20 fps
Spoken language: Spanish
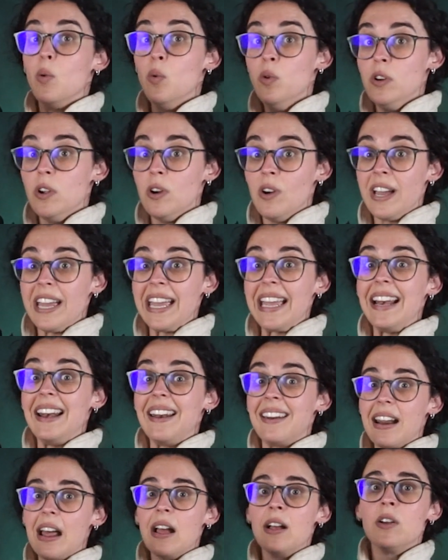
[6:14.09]
uno el
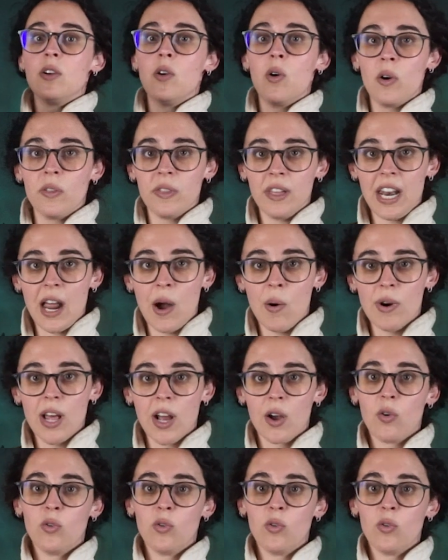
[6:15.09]
rango del aura,